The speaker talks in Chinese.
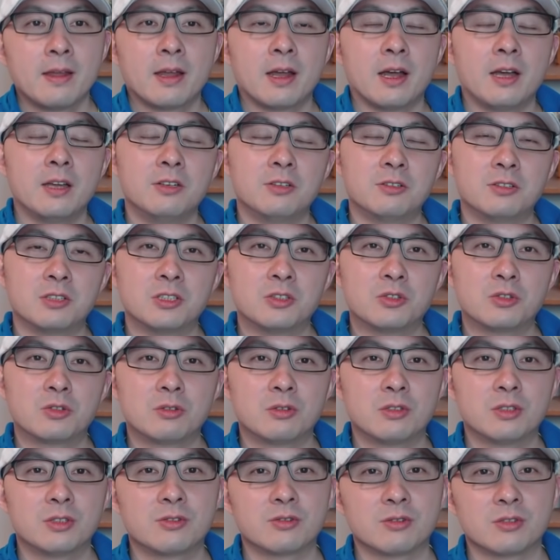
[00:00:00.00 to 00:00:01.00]
还有人
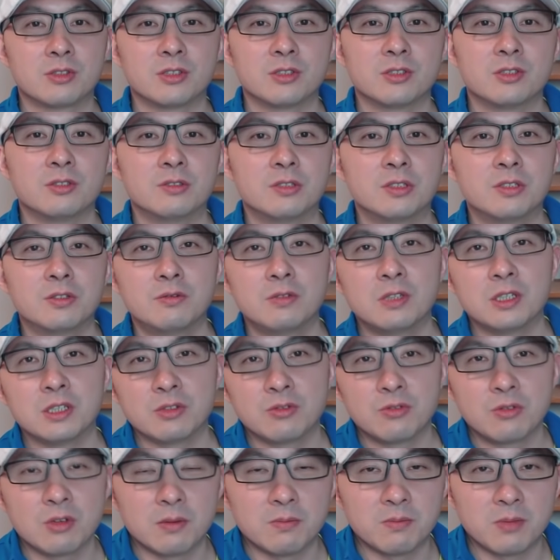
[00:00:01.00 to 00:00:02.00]
说就是有幽
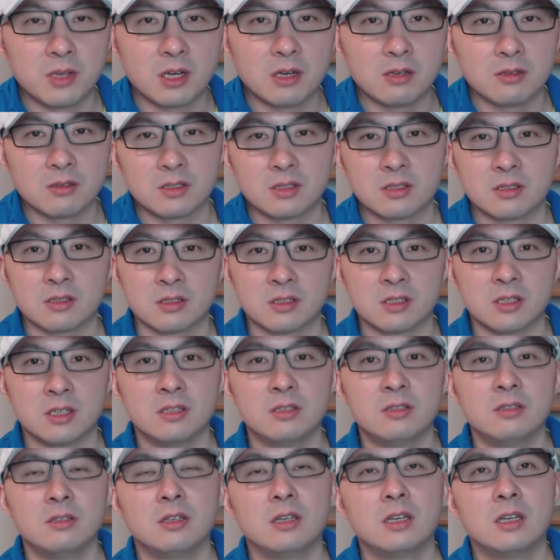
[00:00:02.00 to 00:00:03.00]
灵选票，死
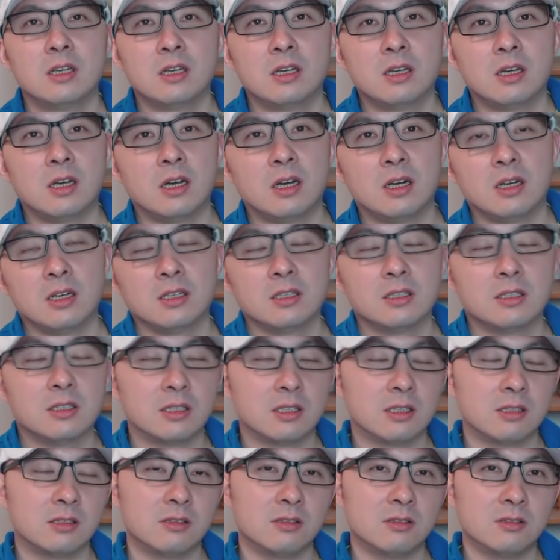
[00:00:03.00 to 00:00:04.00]
人。啊，
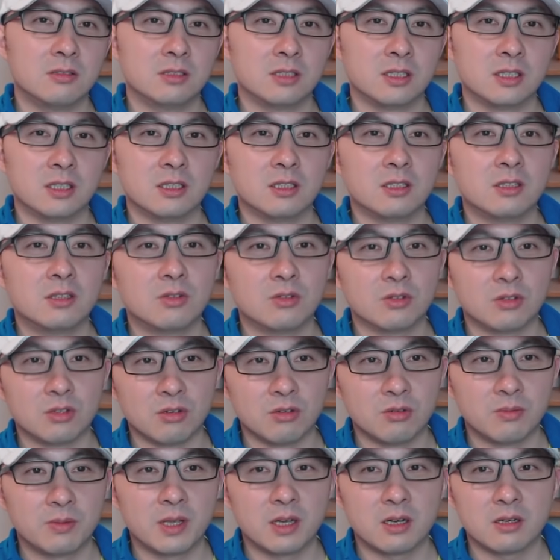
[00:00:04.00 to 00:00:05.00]
然后也能够
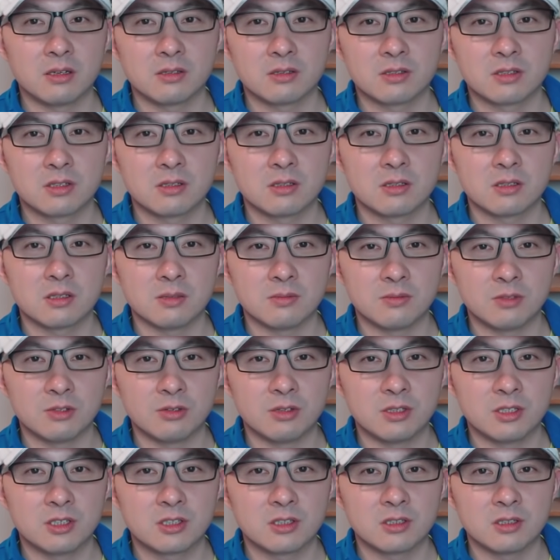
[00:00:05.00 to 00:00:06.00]
投票，这是怎么
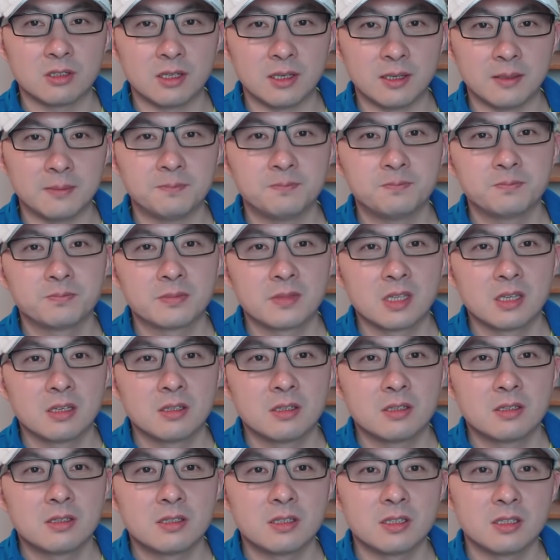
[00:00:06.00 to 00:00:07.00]
回事呢？
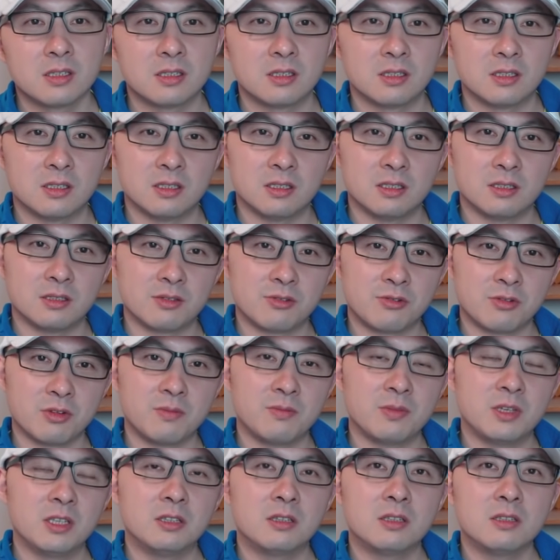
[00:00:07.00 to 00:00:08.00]
这个
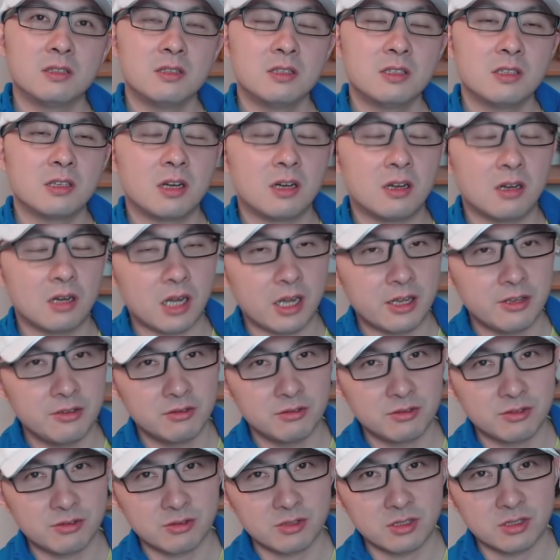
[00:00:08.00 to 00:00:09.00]
选民登记啊，还
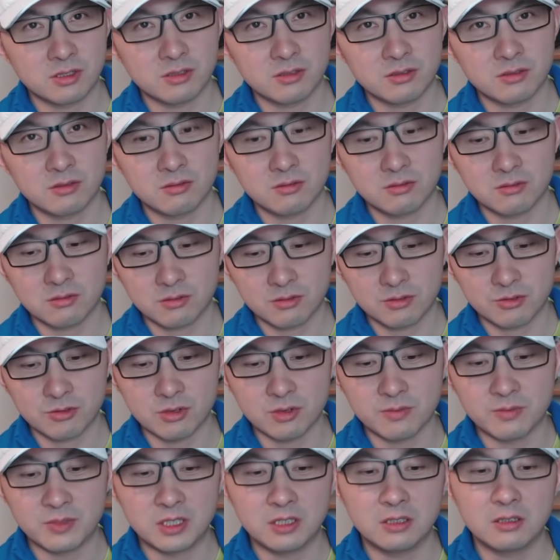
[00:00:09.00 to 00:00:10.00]
有就是
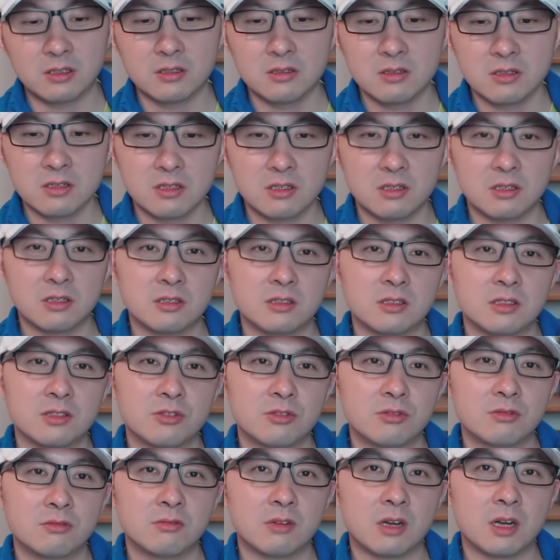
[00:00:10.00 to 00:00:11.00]
选民登记的
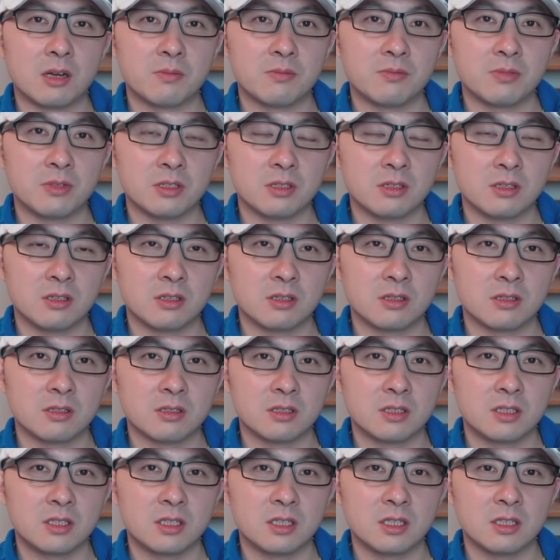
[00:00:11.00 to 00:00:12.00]
人数啊，比那
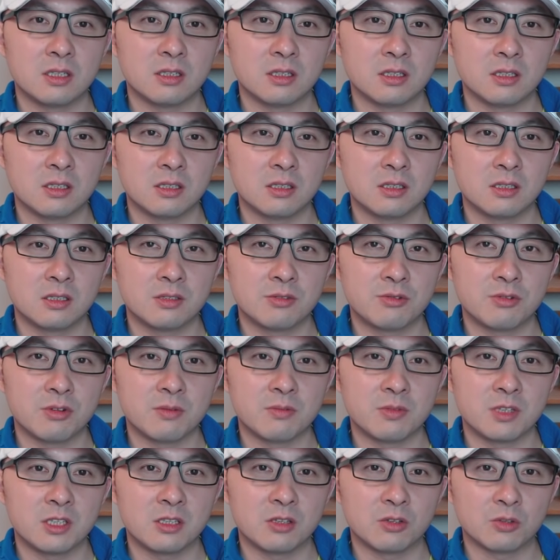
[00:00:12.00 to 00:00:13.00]
个县的合格
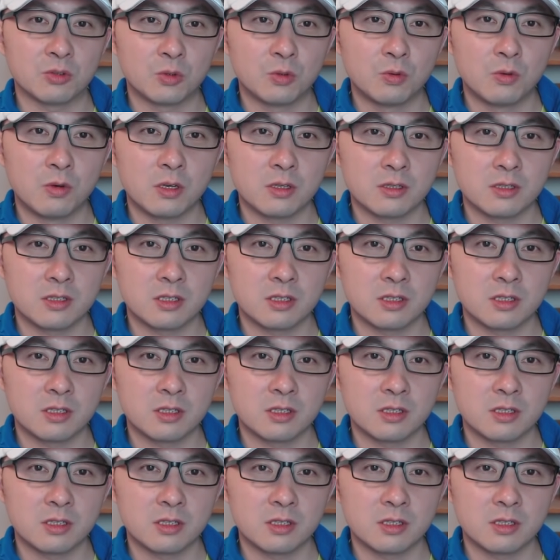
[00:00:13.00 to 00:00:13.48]
选民要多。